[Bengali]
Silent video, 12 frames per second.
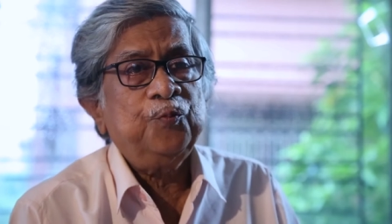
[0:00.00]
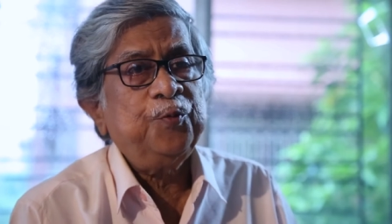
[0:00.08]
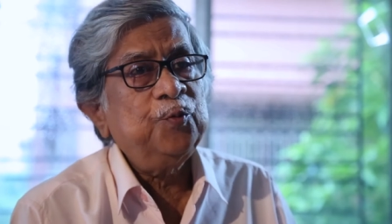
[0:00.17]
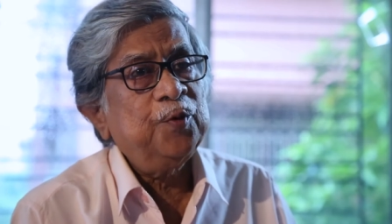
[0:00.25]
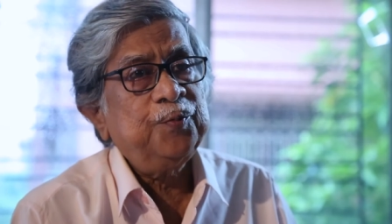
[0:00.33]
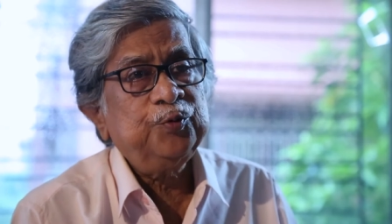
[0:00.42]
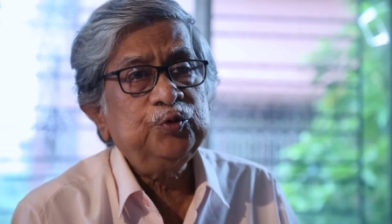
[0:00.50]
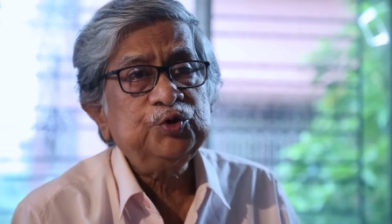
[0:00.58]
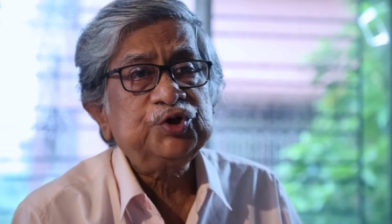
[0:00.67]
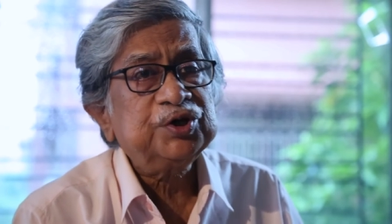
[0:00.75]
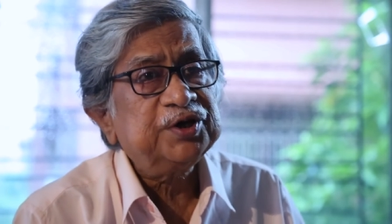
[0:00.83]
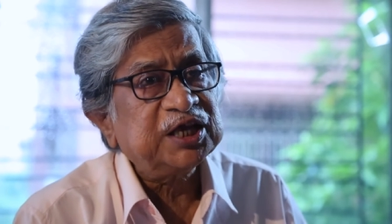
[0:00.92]
ওর
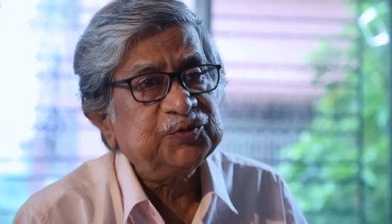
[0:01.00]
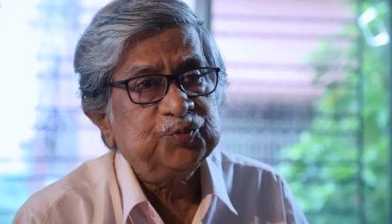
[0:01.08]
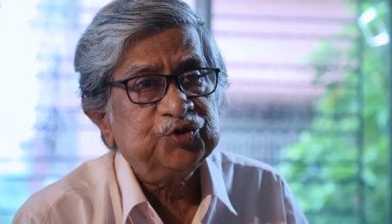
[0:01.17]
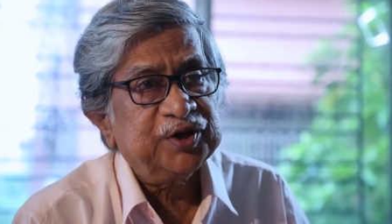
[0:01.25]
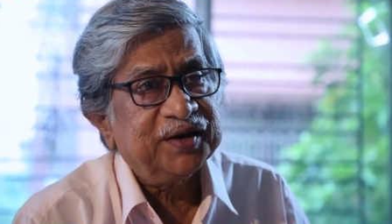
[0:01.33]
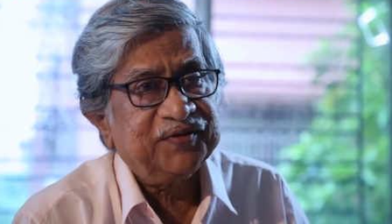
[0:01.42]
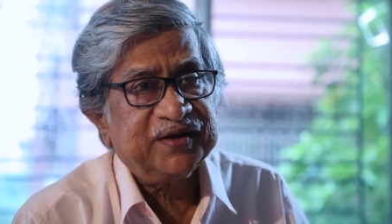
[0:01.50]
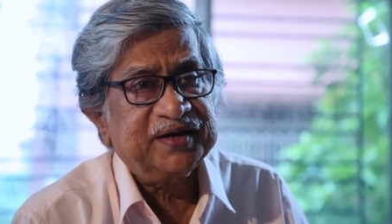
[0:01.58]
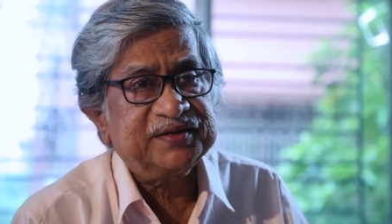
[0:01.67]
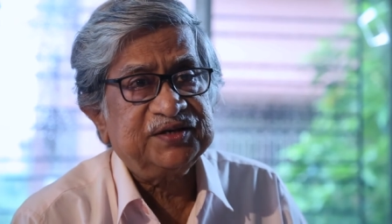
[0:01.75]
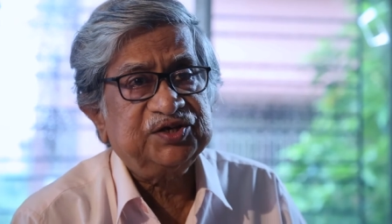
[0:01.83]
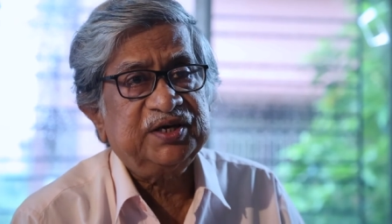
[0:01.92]
পূর্বপুরুষ রাজপুতানা
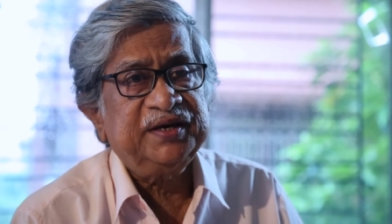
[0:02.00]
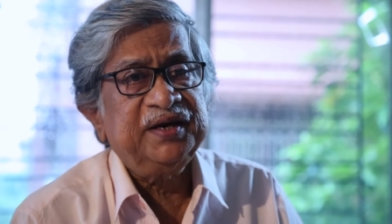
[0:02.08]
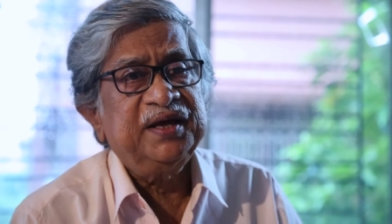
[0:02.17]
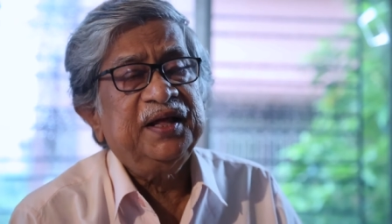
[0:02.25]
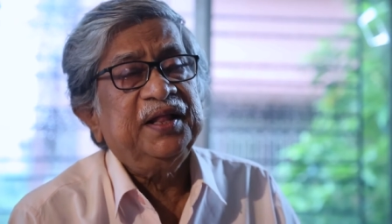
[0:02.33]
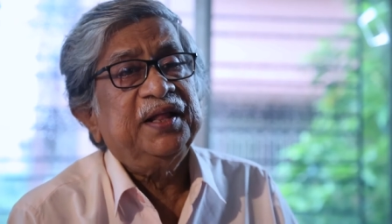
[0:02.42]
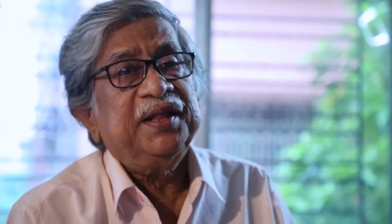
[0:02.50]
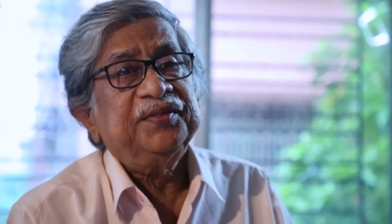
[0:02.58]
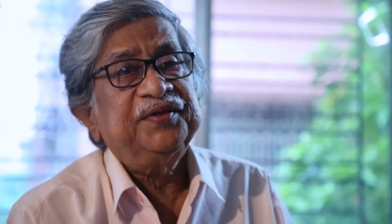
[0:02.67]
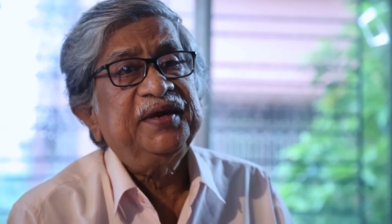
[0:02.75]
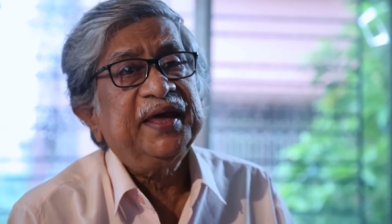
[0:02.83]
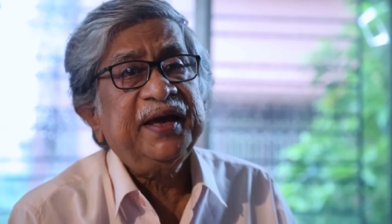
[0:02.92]
থেকে এসেছিলেন
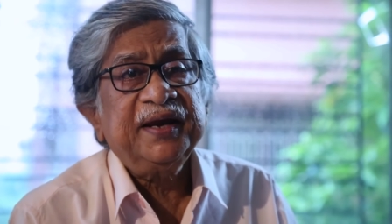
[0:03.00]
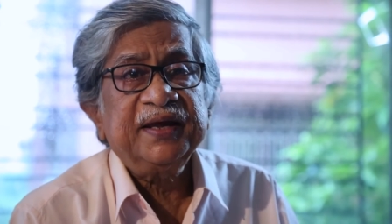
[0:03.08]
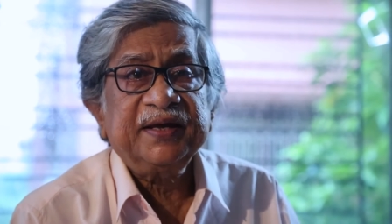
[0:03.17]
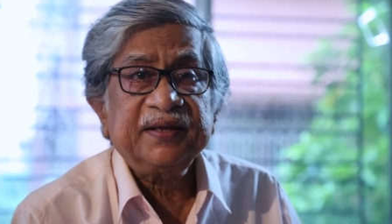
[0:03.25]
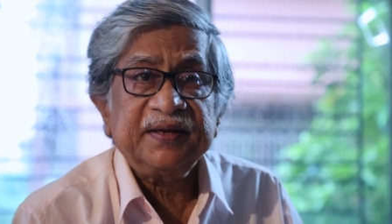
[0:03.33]
তিনি এখানে